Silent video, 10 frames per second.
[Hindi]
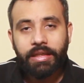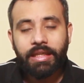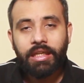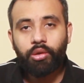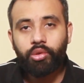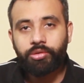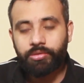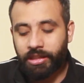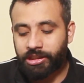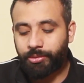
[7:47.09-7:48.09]
लेकिन कुछ
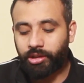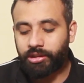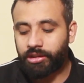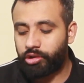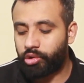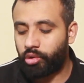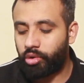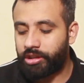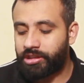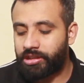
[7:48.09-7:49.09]
ऐसे प्रोजेक्ट्स हैं जो
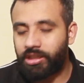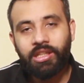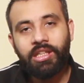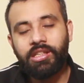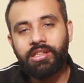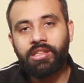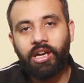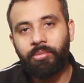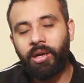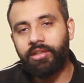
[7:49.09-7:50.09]
इससे तीन तीन
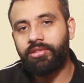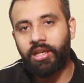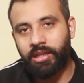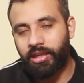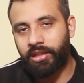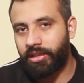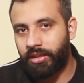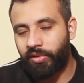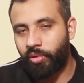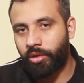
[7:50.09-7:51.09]
साल बाद जाके कहीं
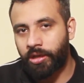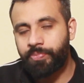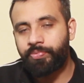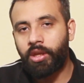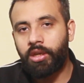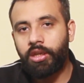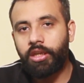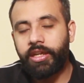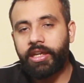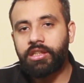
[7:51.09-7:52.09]
डिलीवर होंगे
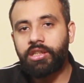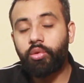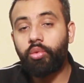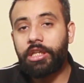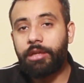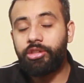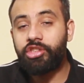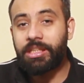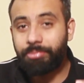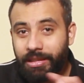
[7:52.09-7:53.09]
लेकिन सर उनकी भी
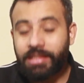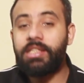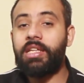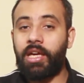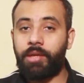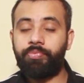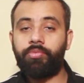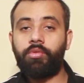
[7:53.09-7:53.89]
चीज़ें बिकती हैं